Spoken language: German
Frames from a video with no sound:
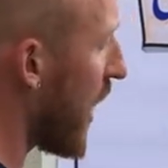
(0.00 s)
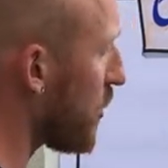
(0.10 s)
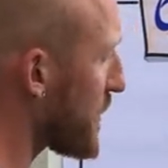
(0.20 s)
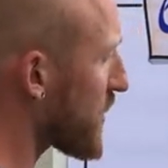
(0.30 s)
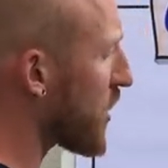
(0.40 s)

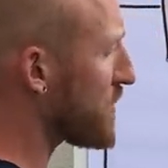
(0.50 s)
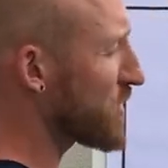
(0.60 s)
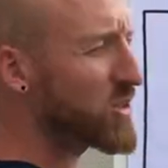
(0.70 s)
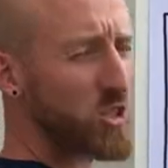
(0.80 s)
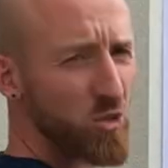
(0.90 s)
Auch bei Körper
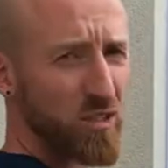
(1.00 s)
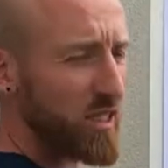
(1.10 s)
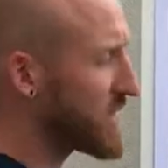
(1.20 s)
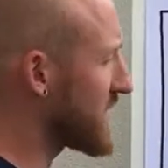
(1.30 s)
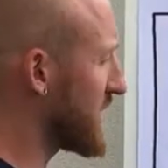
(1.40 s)
und
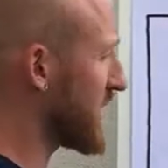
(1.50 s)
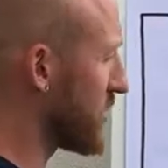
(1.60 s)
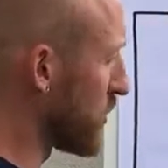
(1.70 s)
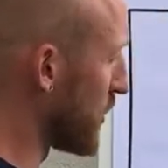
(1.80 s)
Gesundheit ist es ja nur